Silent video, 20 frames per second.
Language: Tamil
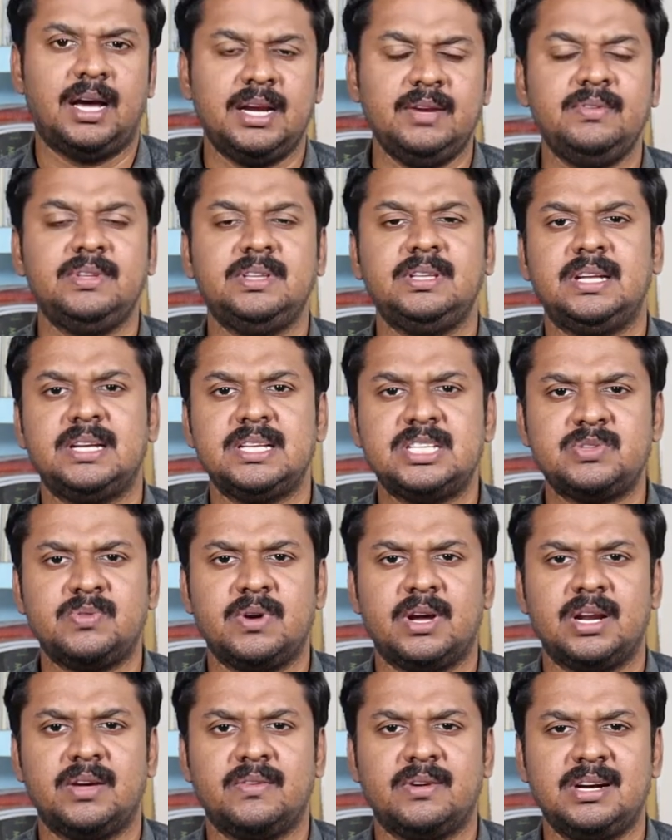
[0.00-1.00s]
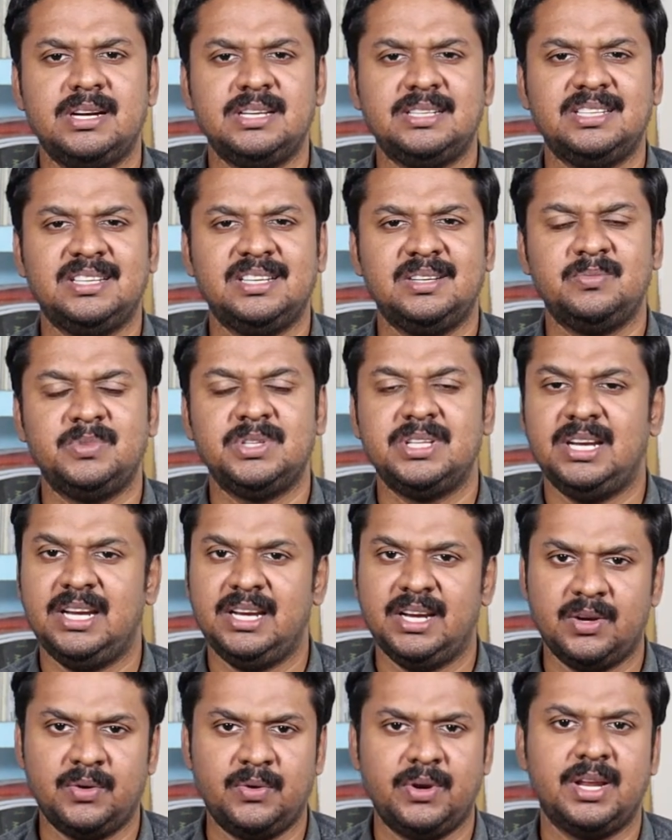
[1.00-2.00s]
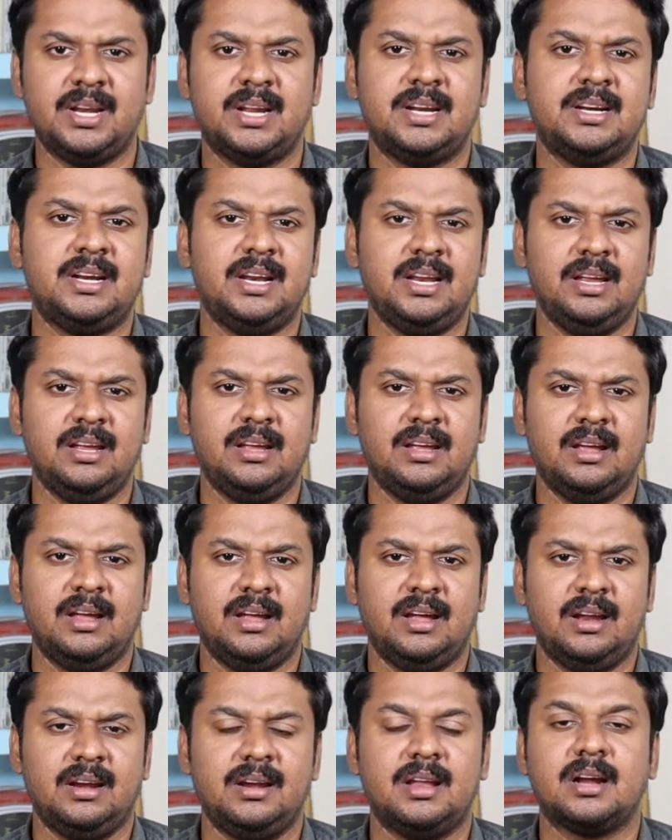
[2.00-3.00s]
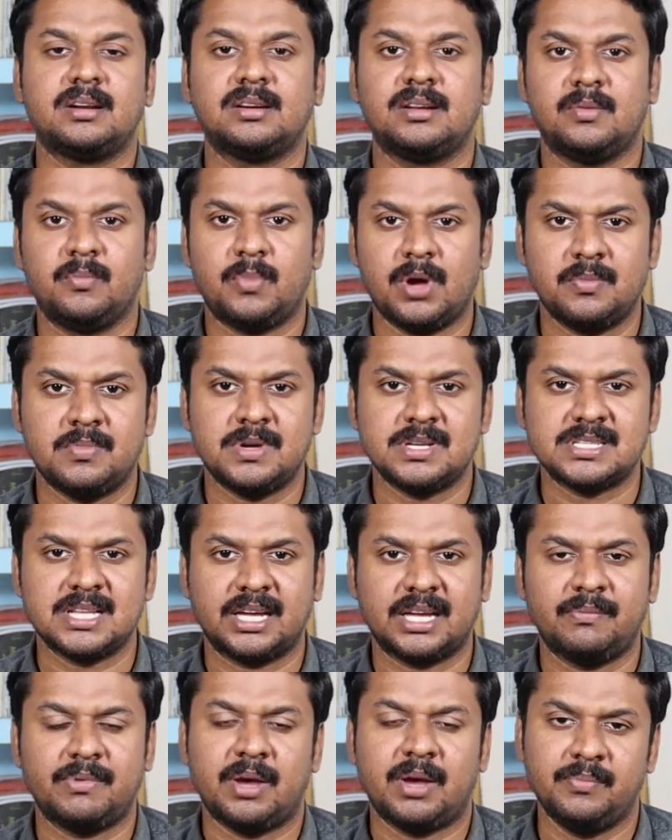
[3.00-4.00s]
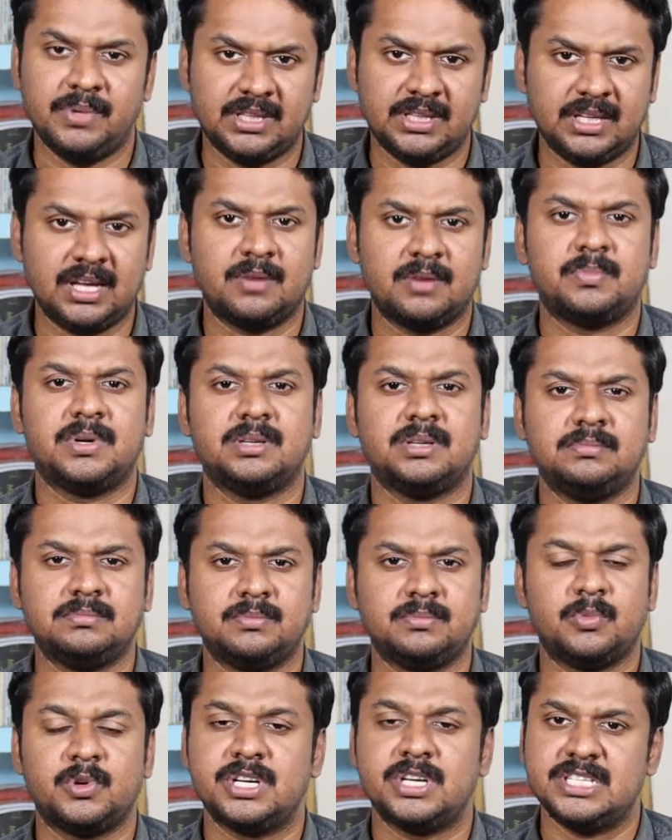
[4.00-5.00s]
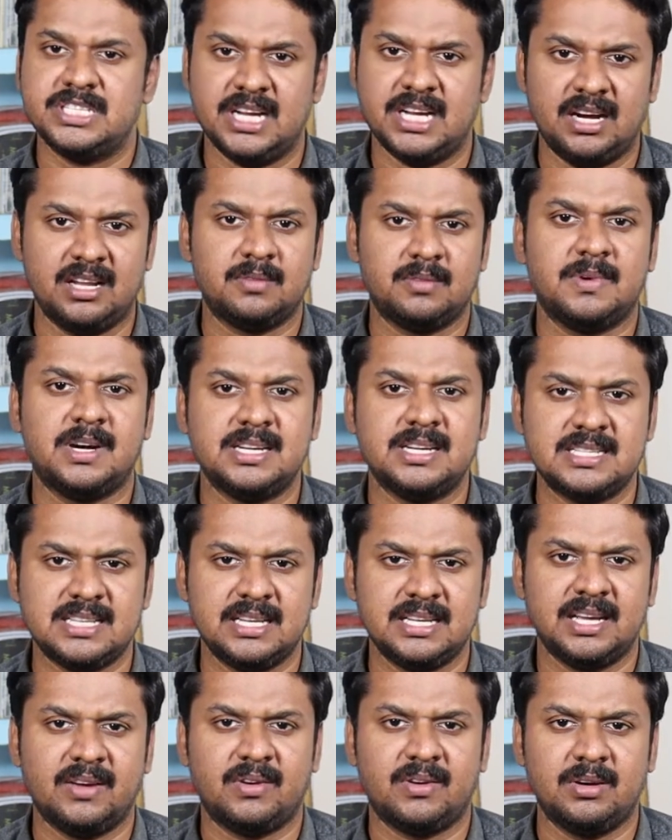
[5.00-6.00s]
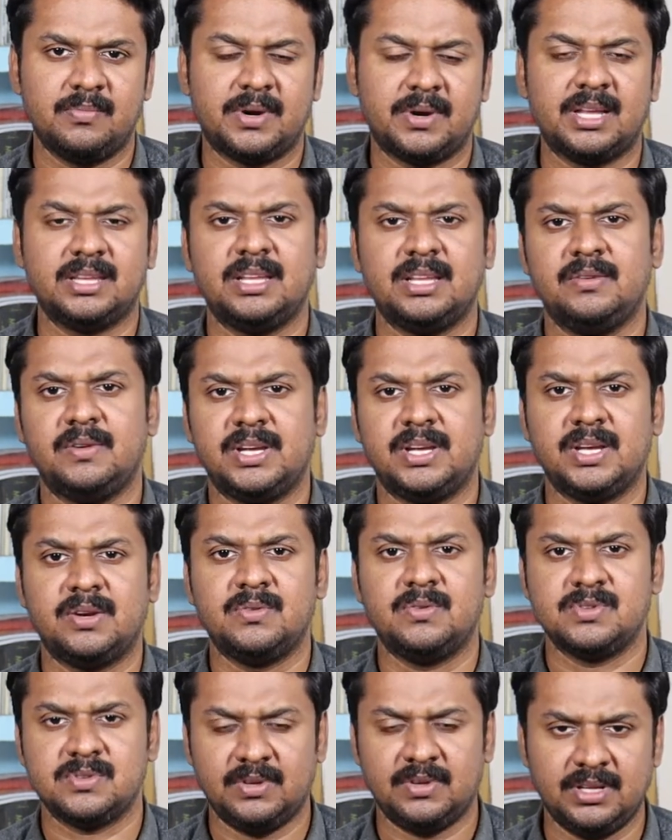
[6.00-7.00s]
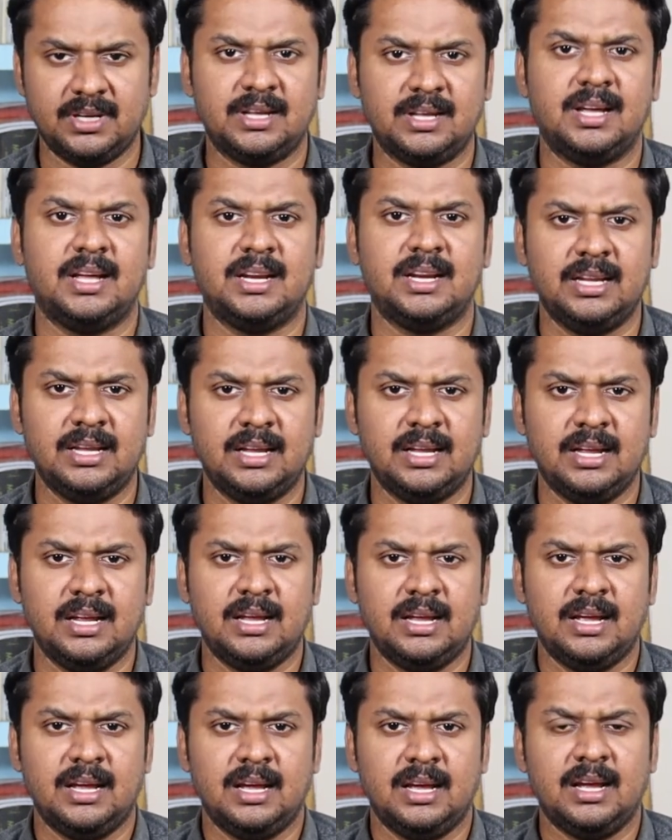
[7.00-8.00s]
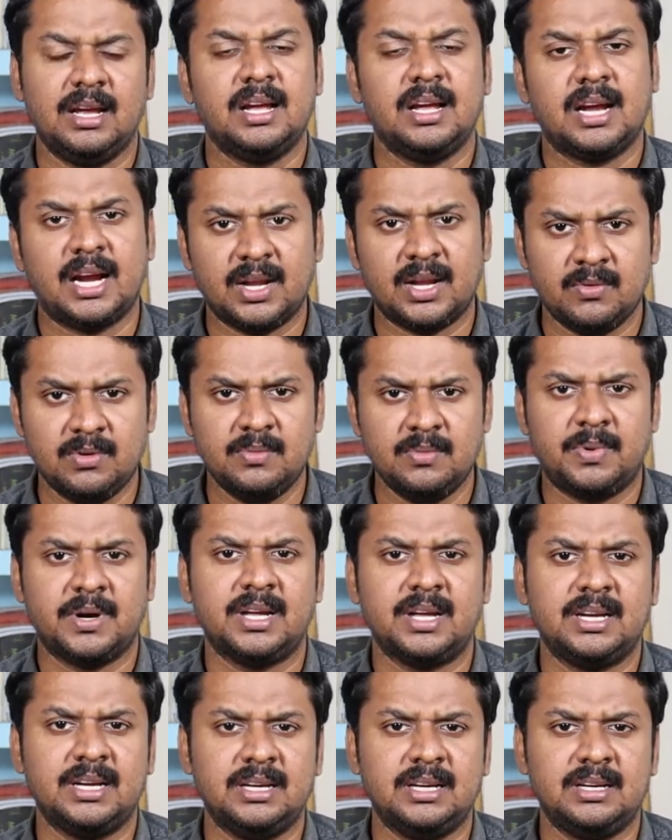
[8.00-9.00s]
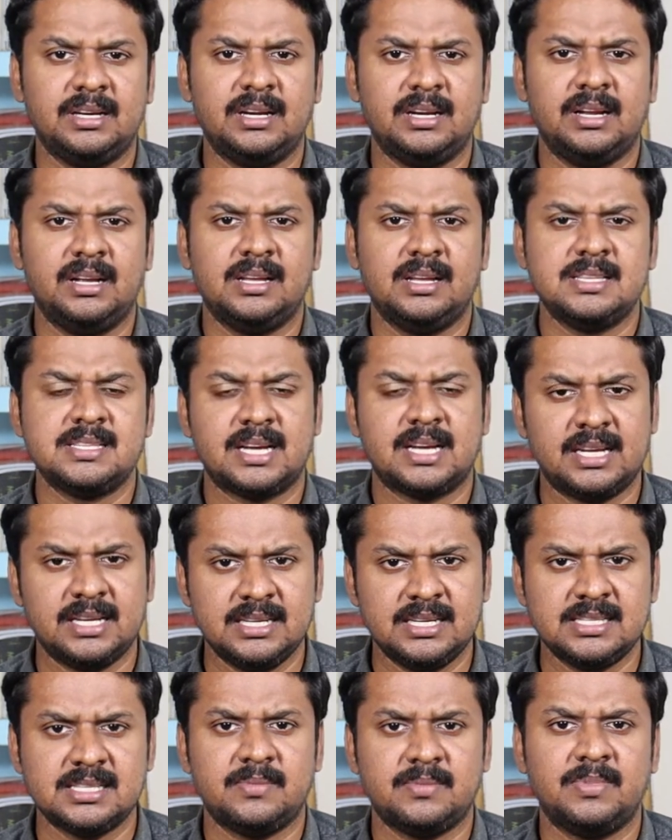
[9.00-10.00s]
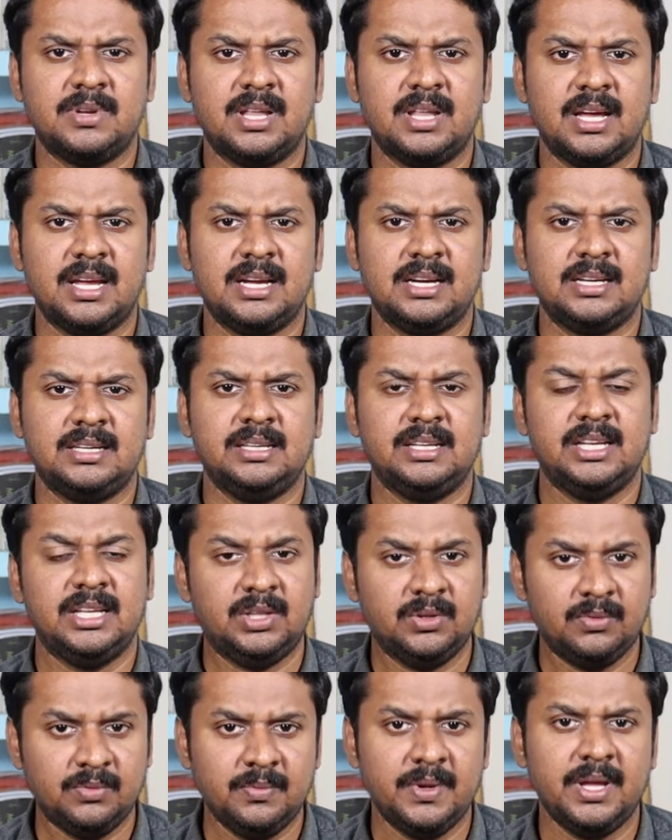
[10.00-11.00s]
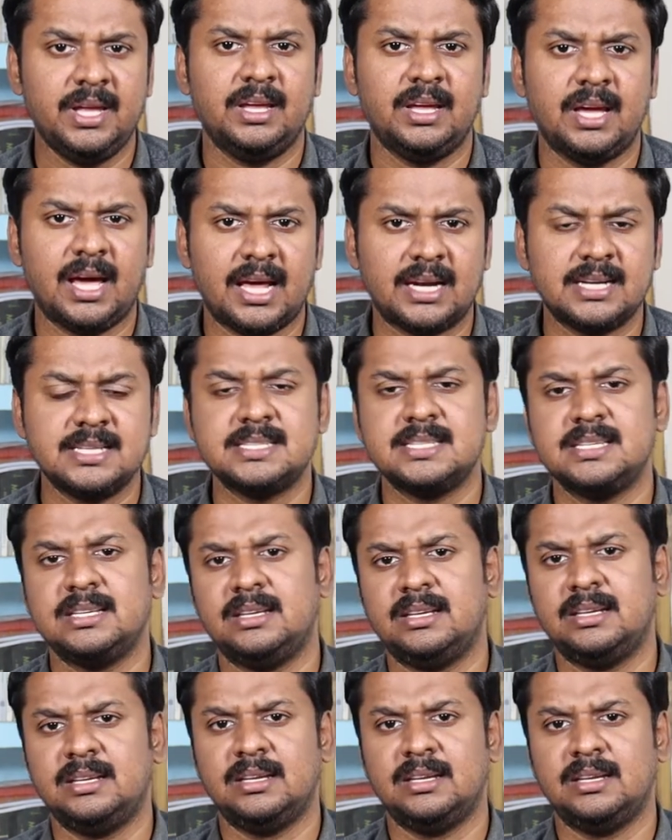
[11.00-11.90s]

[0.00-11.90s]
அரவிந்த் கெஜ்ரிவால் அவர்களுக்கு முதலில் என்னுடைய நன்றி டாக்டர் பாபா சாஹிப் அம்பேத்கர் படம் புரட்சியாளர் பகத்சிங் அவர்கள் படத்தை வைக்கணும்னு சொல்லியிருக்காரு கடவுள் படங்கள் சடங்கு சம்பிரதாயங்கள் எதுவுமே அரசு